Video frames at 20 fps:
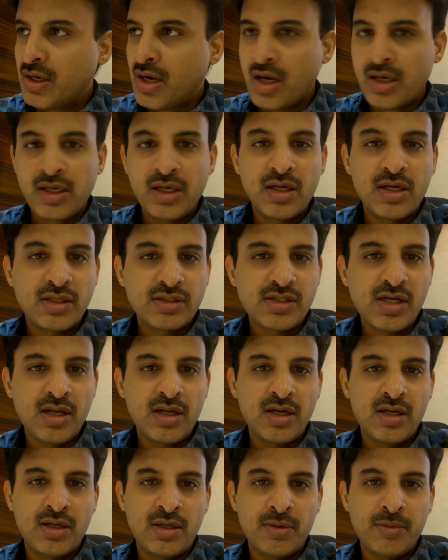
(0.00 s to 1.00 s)
నాకు ఇంకా
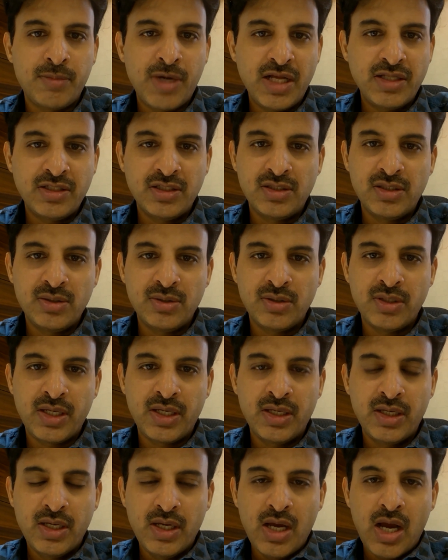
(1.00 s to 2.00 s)
చాలా బాధ్యతలు
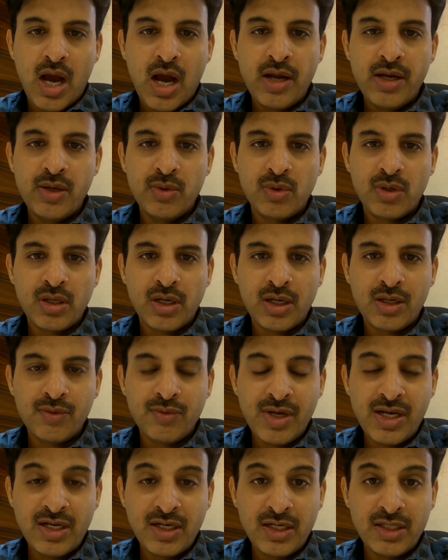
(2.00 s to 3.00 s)
ఉన్నాయి అనే ఒక
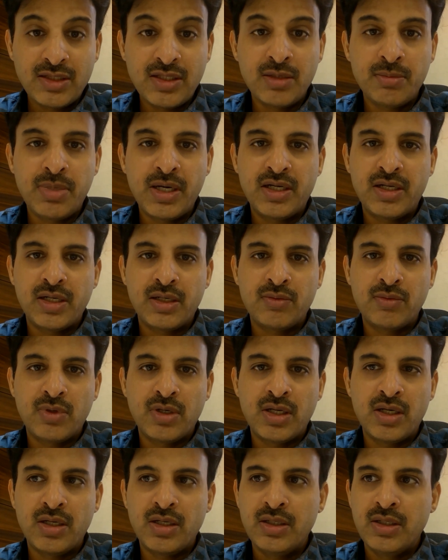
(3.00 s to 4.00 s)
రకమైన నిద్ర
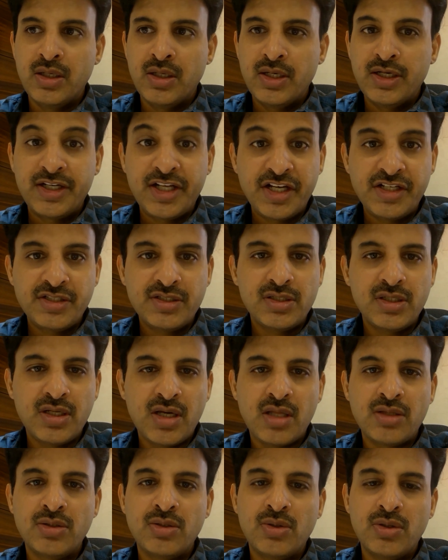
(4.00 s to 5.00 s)
పట్టకుండా టెన్షన్
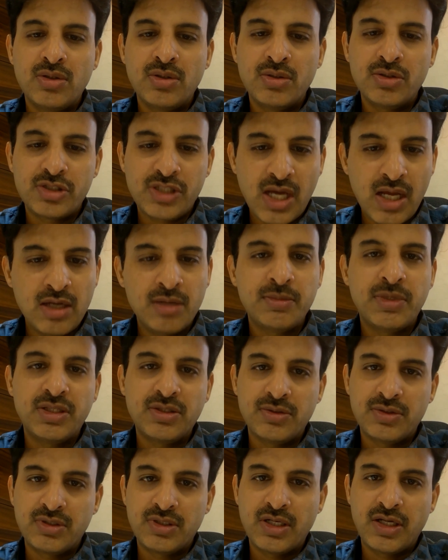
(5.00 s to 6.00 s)
ఆందోళనలో చాలామంది
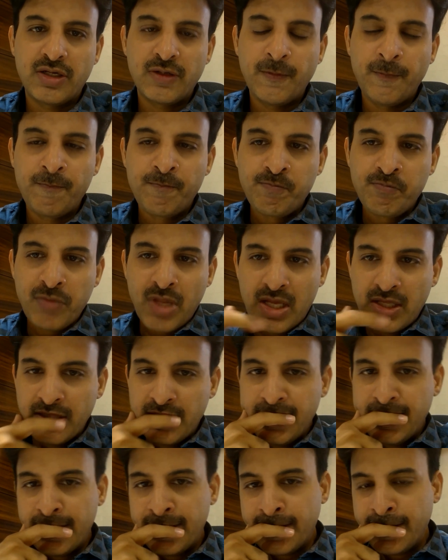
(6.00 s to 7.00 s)
ఉంటున్నారు
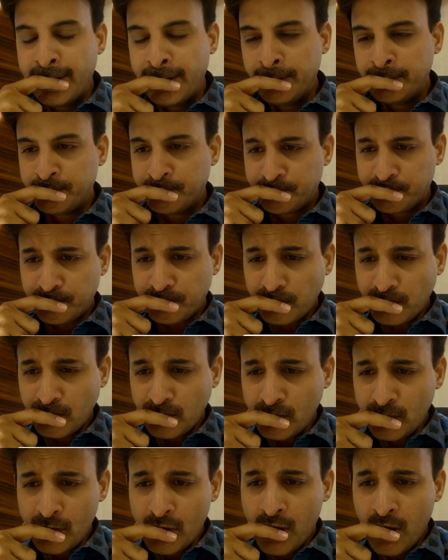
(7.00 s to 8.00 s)
దీనికి
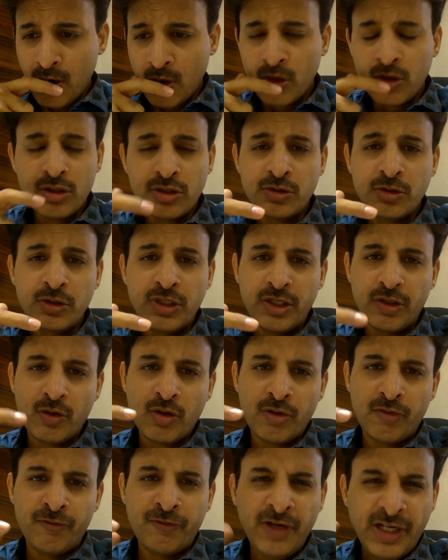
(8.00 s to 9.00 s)
ఒకటి చూడండి
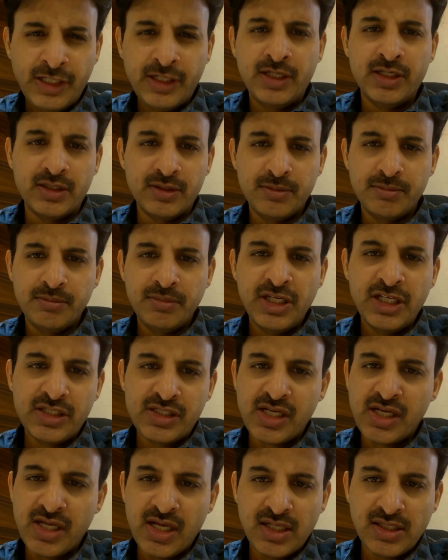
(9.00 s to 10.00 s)
ఒక ఫిట్ మీరు
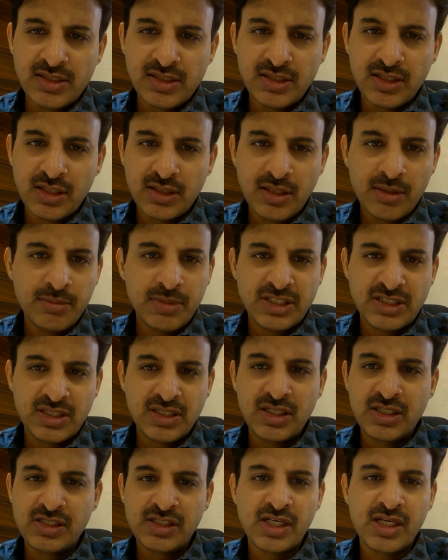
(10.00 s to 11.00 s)
చేయాల్సిందంతా
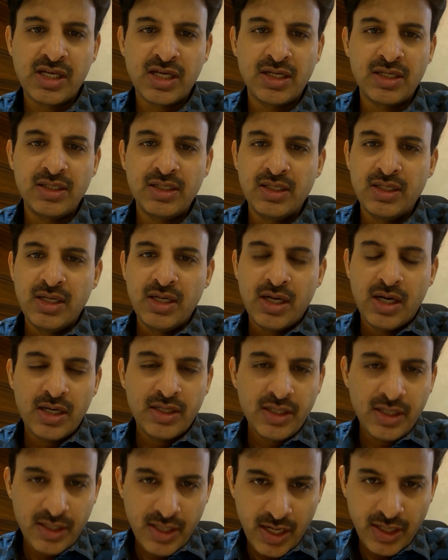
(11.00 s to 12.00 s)
బెస్ట్గా చేయాలి
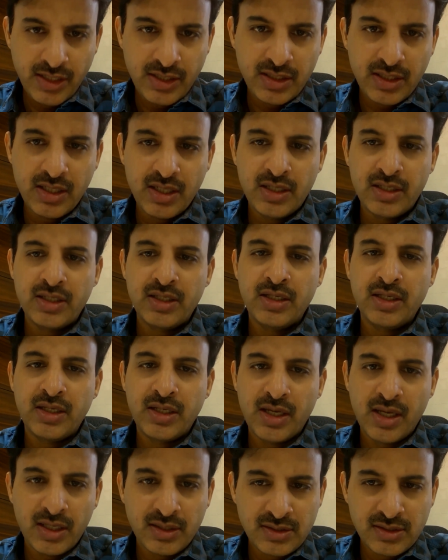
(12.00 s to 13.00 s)
అంటే డైట్ కానీ
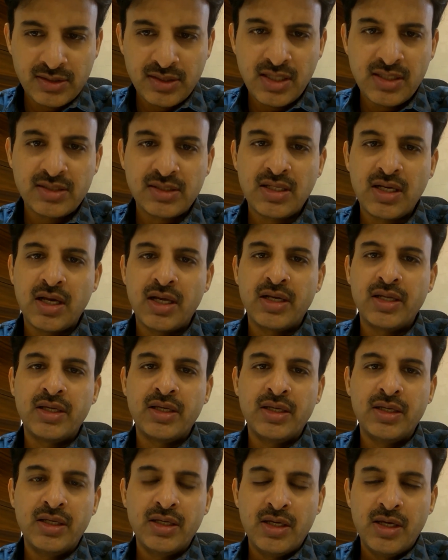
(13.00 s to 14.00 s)
ఎక్సర్సైజ్ కానీ
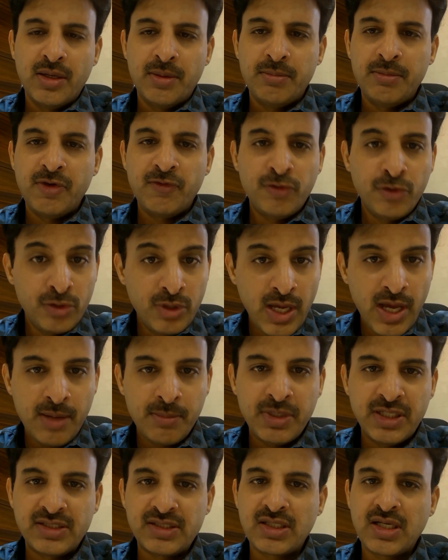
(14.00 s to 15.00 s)
మీ ఫుడ్
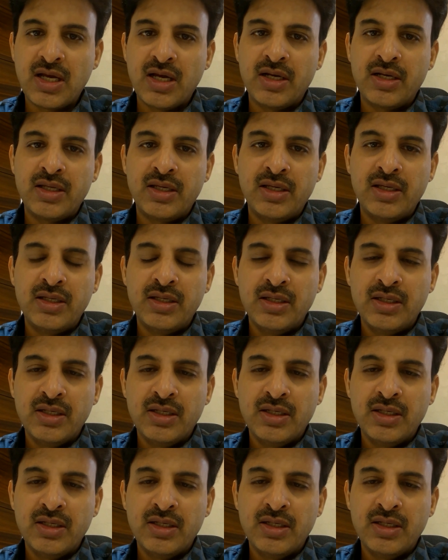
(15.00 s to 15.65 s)
హ్యాబిట్స్ కానీ